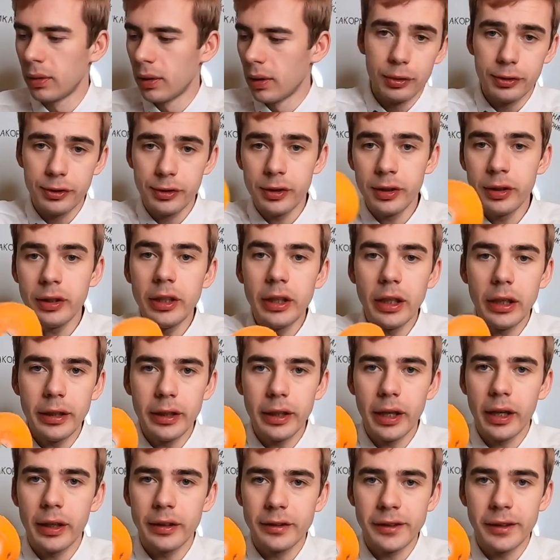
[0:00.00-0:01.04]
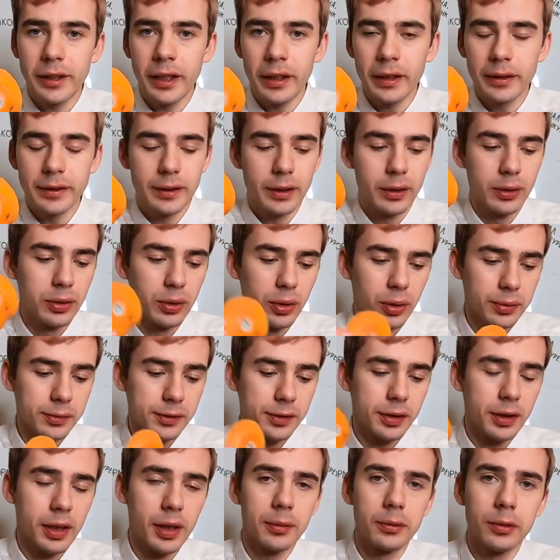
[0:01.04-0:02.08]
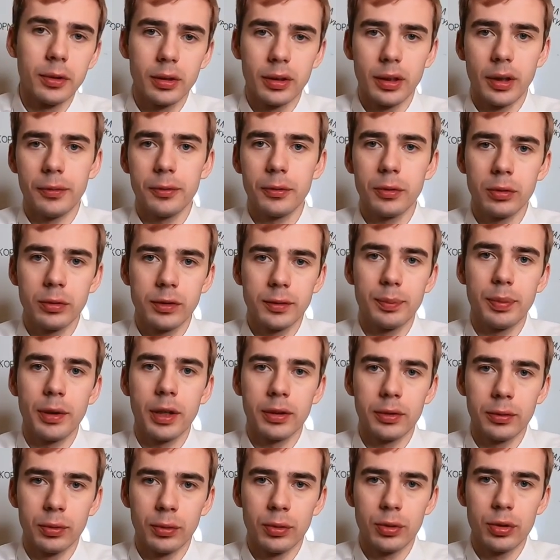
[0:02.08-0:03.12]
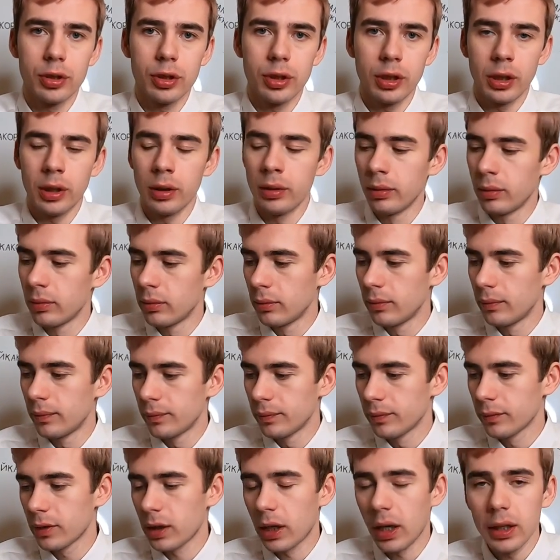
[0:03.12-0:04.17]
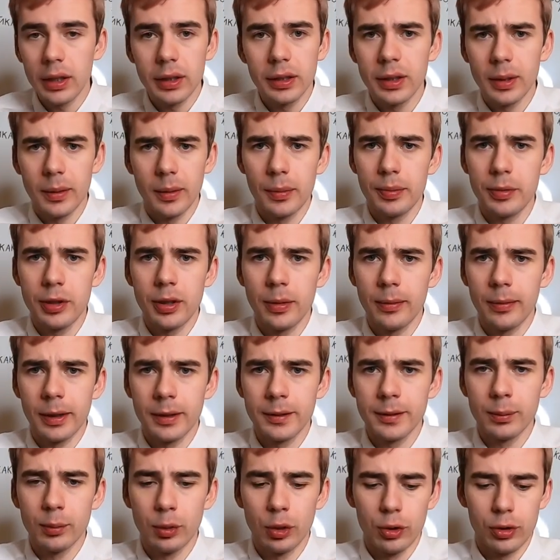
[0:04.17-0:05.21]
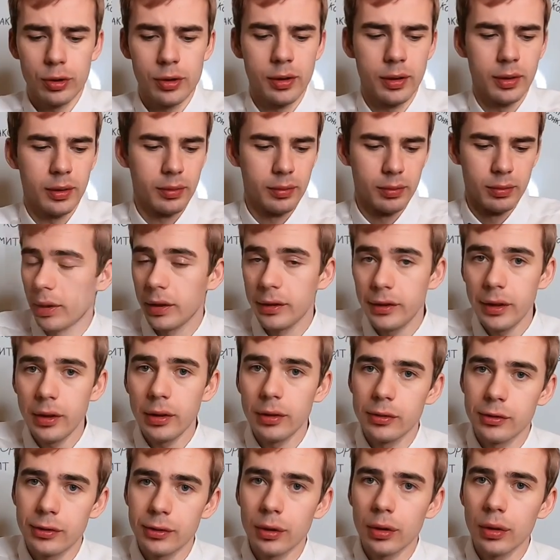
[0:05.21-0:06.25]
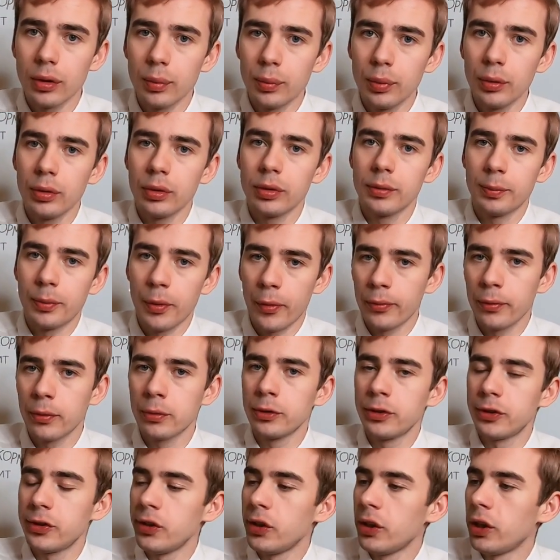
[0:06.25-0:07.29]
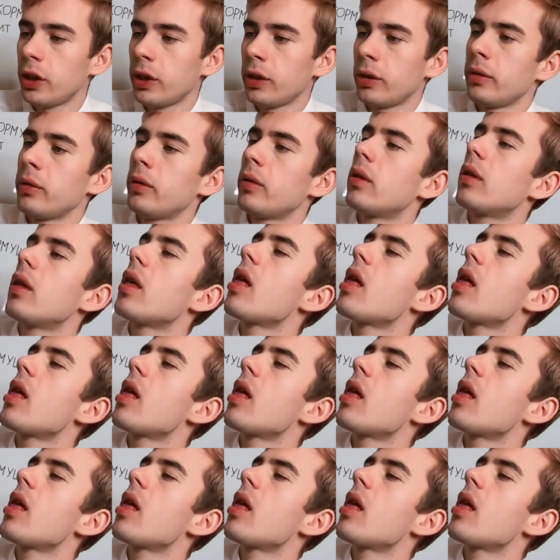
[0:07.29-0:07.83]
Пусть гниль я и срезал, но он все равно на вкус протухший. Как это вообще возможно? Надеюсь, сок будет повкуснее.